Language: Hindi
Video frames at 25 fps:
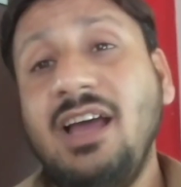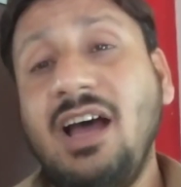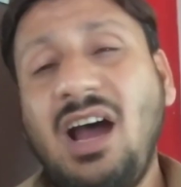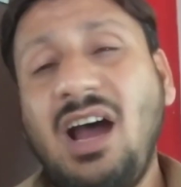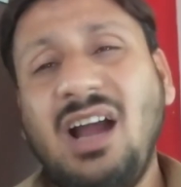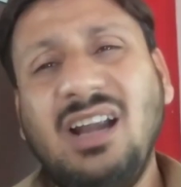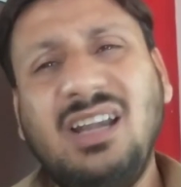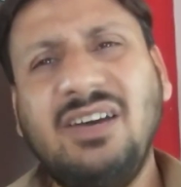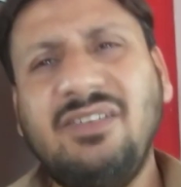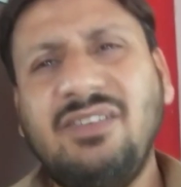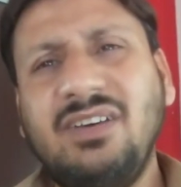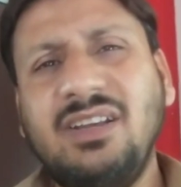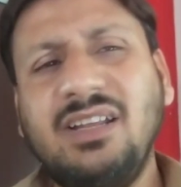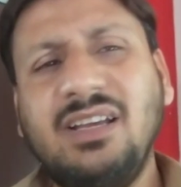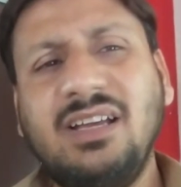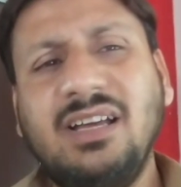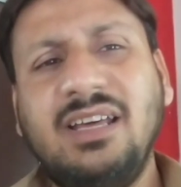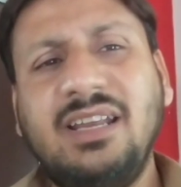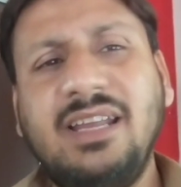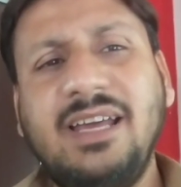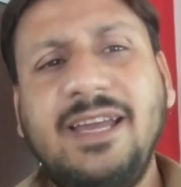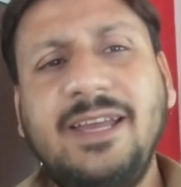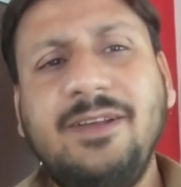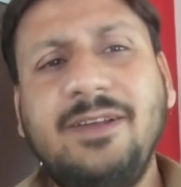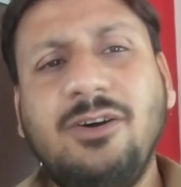आठ ओवर
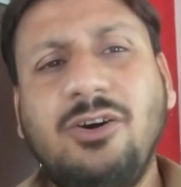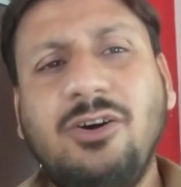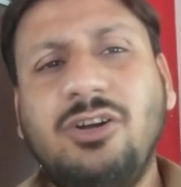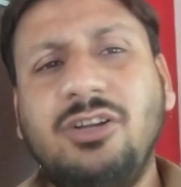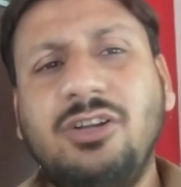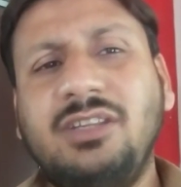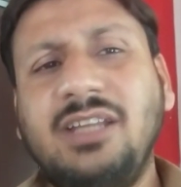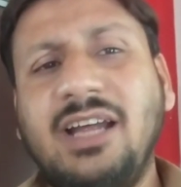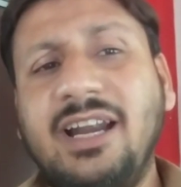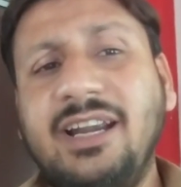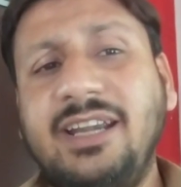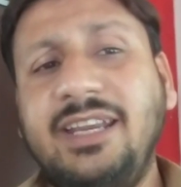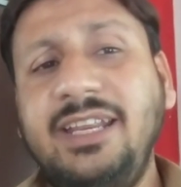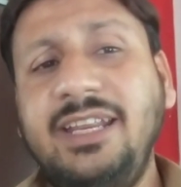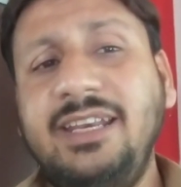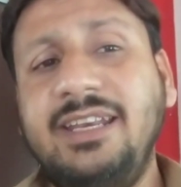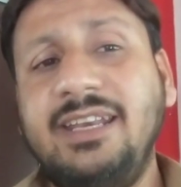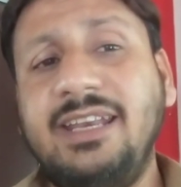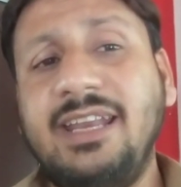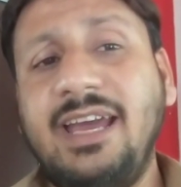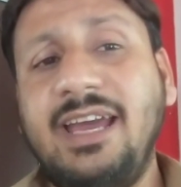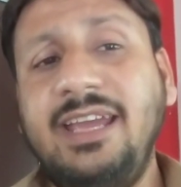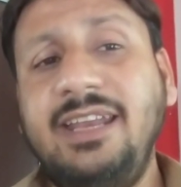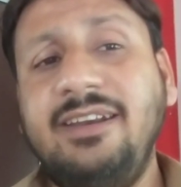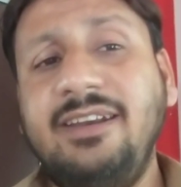कराए और थर्टी
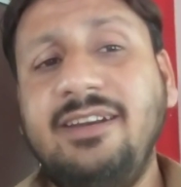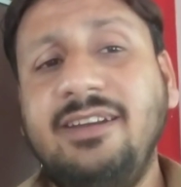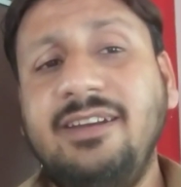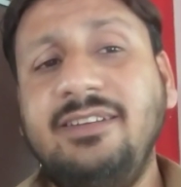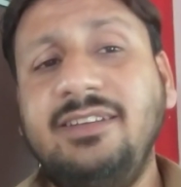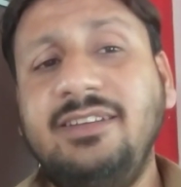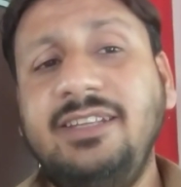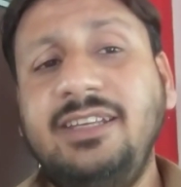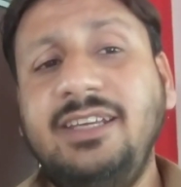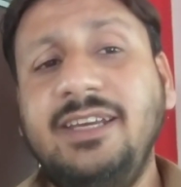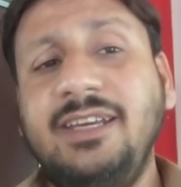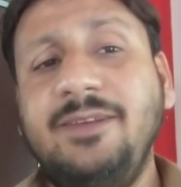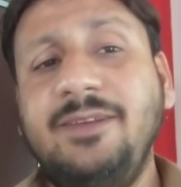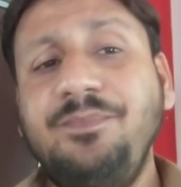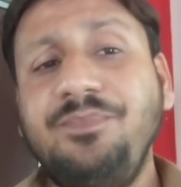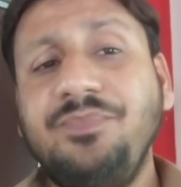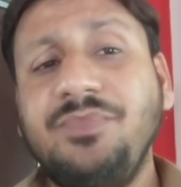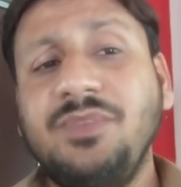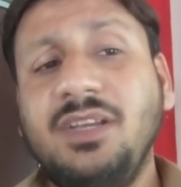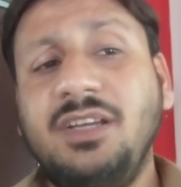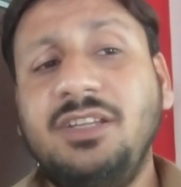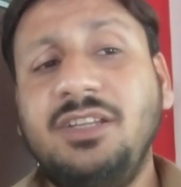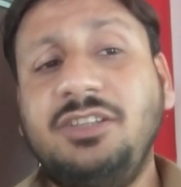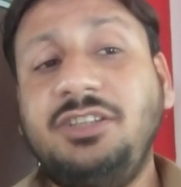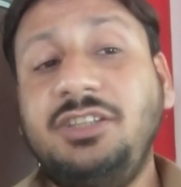नाइन रन दिए
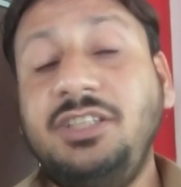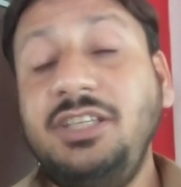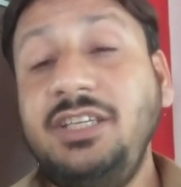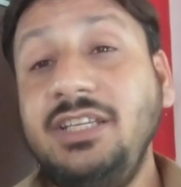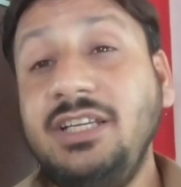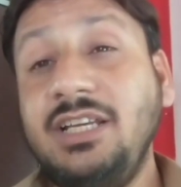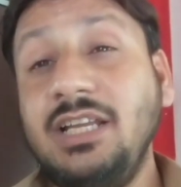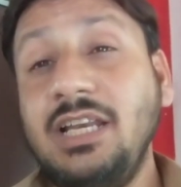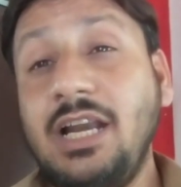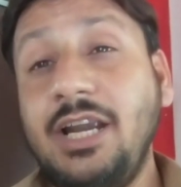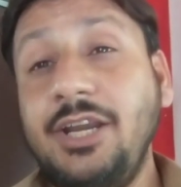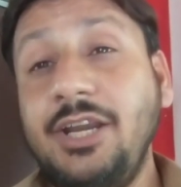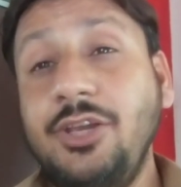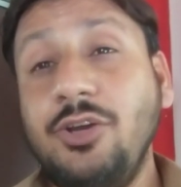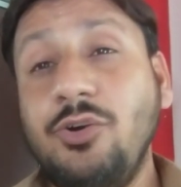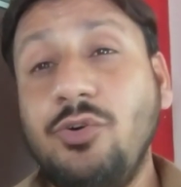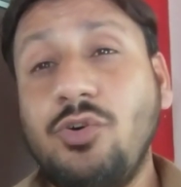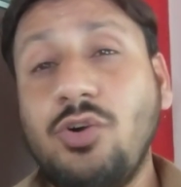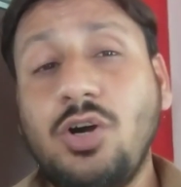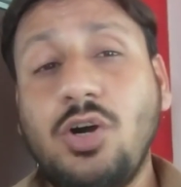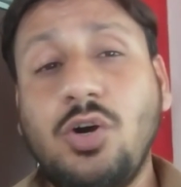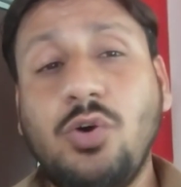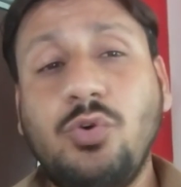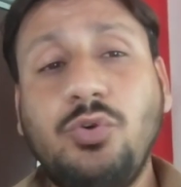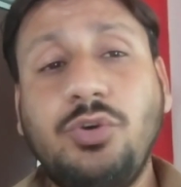तीन खिलाड़ियों
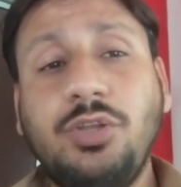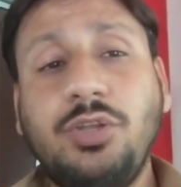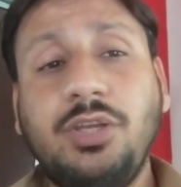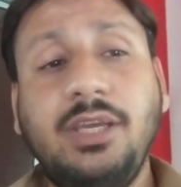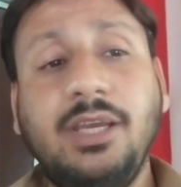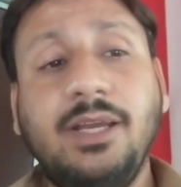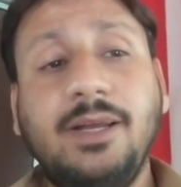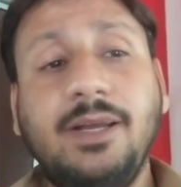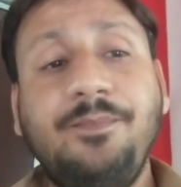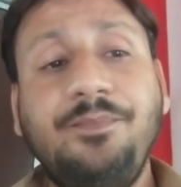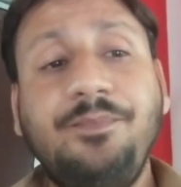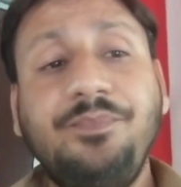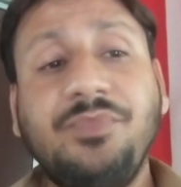को आउट किया